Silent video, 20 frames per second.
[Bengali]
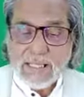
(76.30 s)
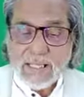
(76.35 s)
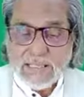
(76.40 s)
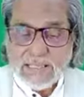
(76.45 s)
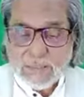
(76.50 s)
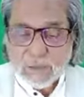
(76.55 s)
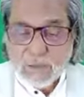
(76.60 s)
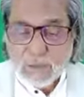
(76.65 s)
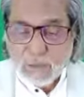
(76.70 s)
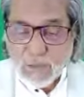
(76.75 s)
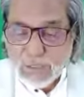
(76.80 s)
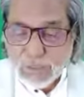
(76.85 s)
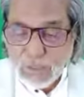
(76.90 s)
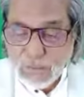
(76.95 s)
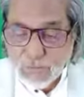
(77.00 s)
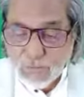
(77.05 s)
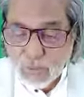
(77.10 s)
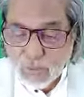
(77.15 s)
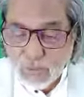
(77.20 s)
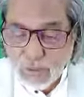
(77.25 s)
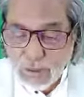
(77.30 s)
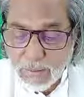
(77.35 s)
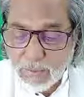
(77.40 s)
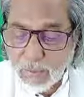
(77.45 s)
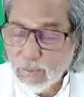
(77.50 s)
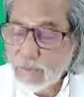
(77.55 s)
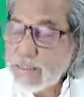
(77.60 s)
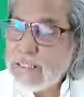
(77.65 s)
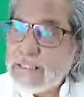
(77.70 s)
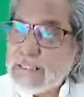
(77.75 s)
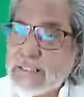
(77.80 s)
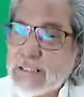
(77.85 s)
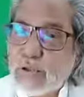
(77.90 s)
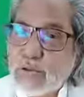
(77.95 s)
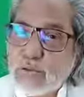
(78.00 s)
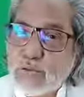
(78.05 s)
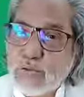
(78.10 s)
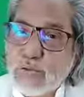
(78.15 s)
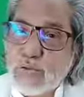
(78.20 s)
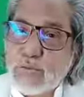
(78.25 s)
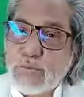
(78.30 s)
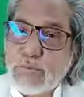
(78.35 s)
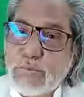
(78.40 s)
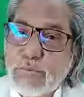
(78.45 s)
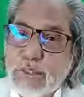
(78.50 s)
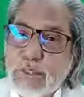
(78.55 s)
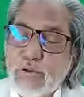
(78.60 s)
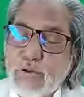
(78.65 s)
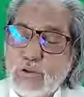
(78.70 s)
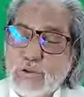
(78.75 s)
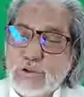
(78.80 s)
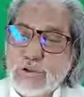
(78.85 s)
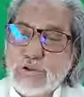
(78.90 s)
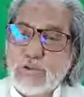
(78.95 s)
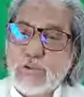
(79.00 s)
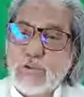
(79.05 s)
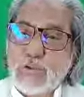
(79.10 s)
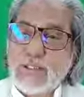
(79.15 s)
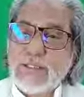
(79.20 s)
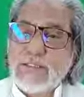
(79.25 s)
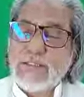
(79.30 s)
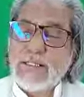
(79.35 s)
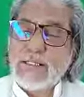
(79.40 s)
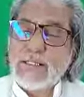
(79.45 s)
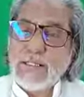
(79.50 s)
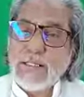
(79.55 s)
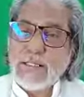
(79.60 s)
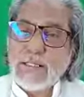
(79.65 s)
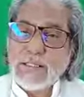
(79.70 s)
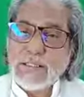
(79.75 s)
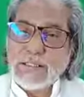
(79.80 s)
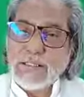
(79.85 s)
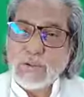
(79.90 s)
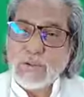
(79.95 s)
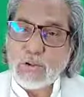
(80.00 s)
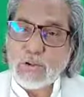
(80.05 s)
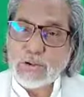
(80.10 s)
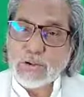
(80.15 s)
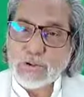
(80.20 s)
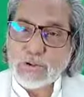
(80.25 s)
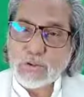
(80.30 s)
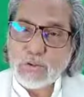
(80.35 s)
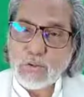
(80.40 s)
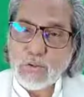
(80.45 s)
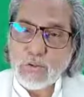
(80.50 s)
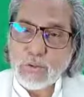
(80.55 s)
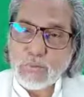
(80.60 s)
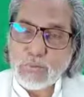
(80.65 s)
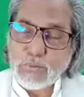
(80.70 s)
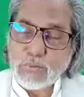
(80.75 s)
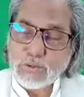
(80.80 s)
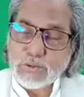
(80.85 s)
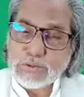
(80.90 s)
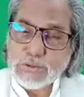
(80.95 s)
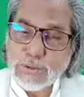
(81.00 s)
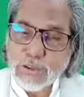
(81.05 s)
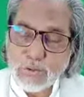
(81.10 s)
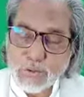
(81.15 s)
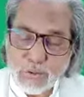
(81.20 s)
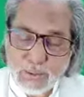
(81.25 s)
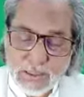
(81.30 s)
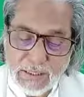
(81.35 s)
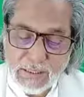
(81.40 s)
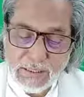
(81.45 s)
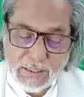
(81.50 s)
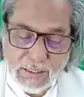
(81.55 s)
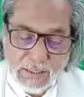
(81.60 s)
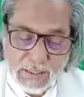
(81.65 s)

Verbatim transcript: এই যে কোরআনের বর্ণনা ভঙ্গির যে কতগুলো মানে রহস্য রয়েছে সে রহস্যগুলো বুঝতে হলে